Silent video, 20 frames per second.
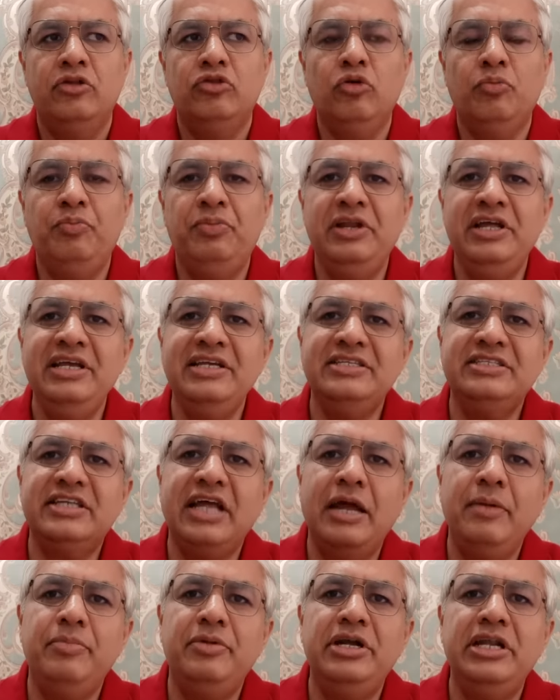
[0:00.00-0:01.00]
तो प्लीज़
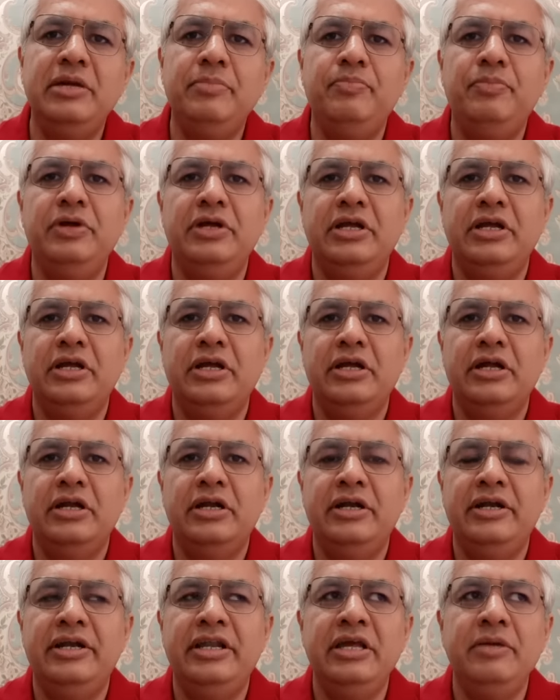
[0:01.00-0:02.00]
टाइप डीपी
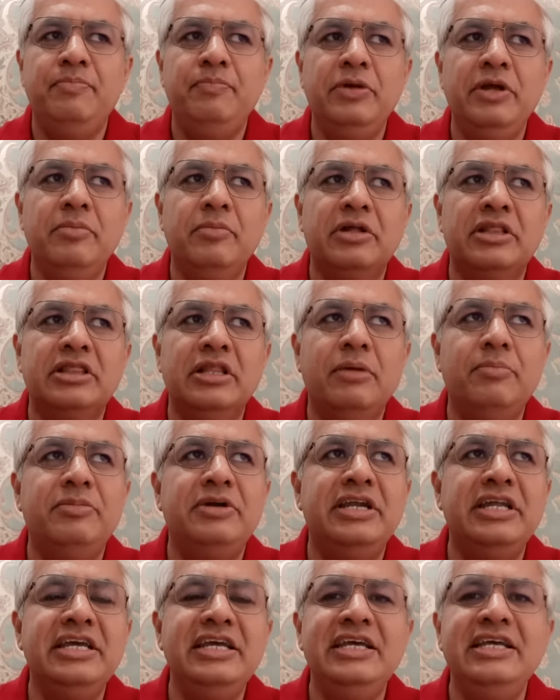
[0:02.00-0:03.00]
डीपी
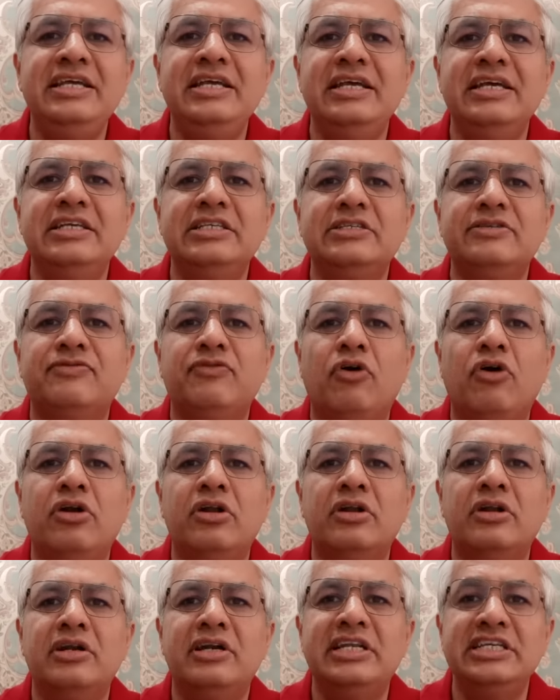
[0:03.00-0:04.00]
मतलब डी इज़
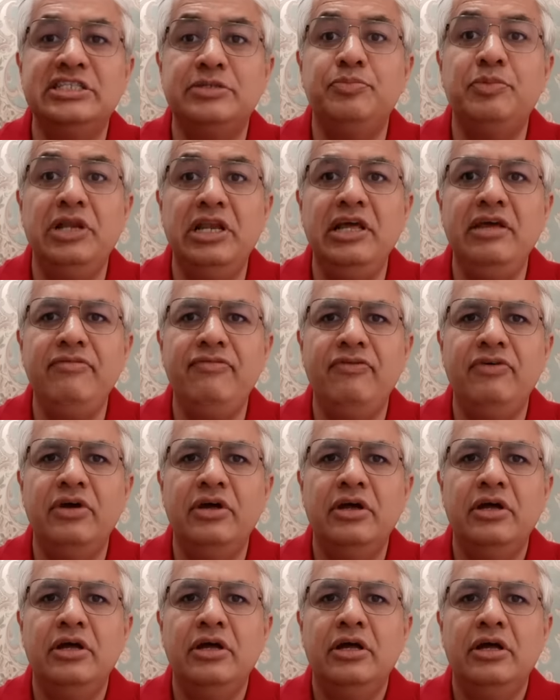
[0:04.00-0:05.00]
फॉर डिसबिलीफ
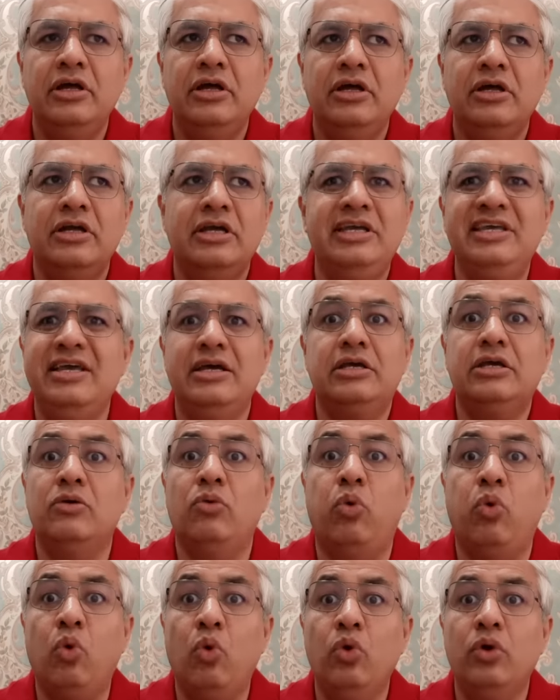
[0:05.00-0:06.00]
कि ये
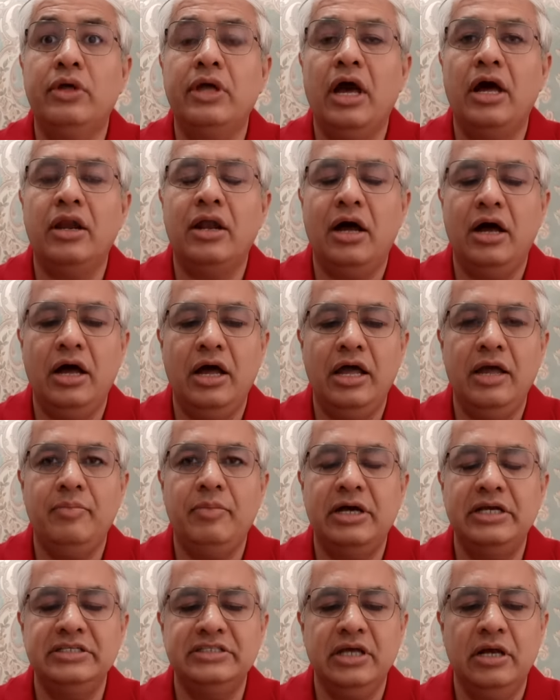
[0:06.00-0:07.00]
हो क्या रहा है
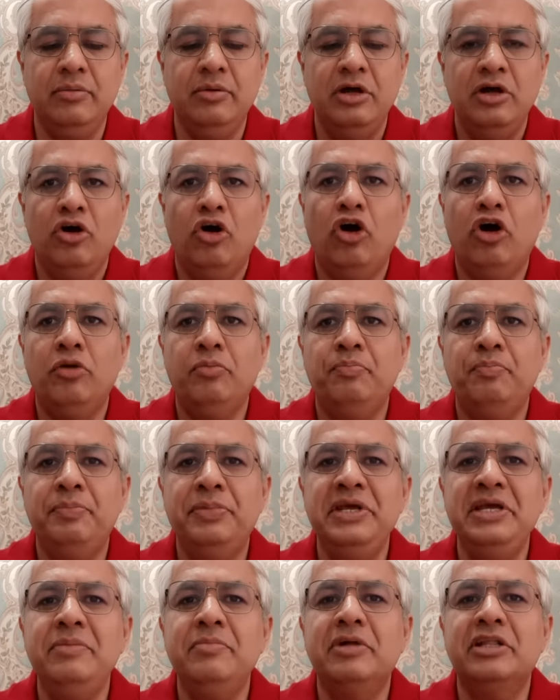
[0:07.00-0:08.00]
भाई साहब और
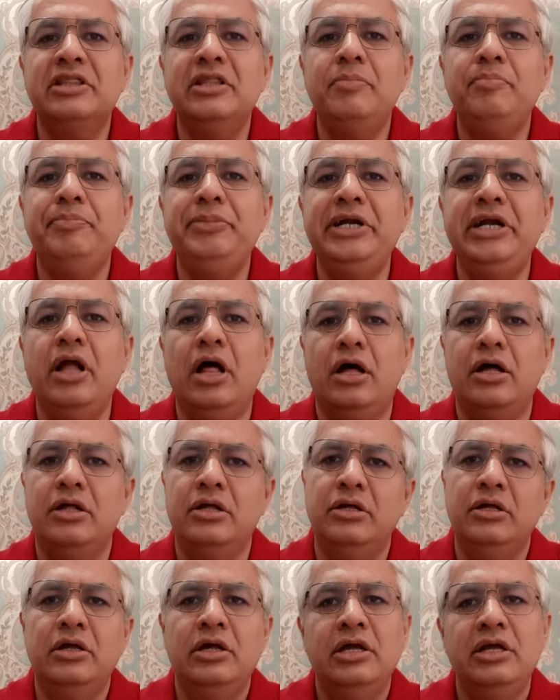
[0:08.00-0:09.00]
पी मतलब पीड़ा
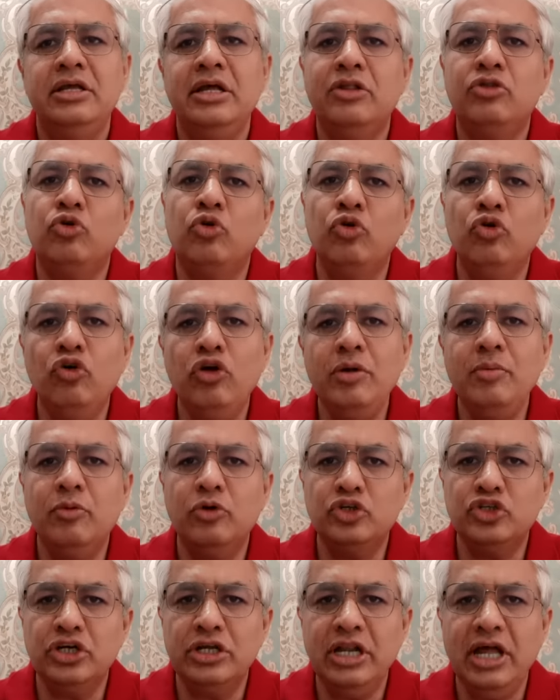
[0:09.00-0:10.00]
ये दोनों
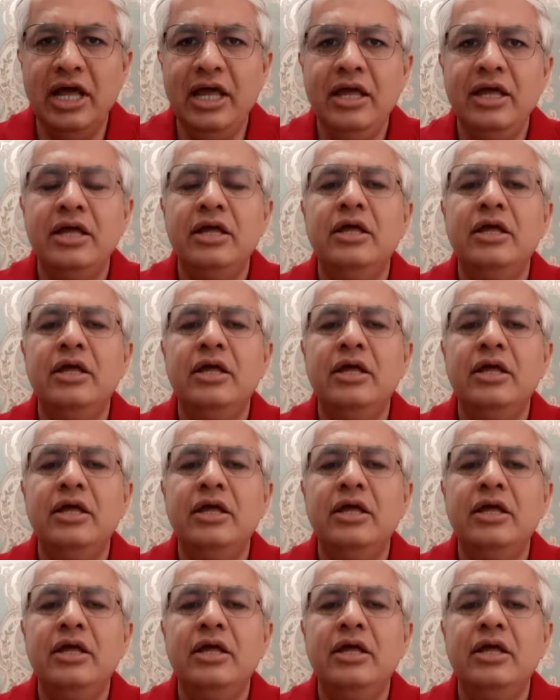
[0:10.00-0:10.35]
इमोशन है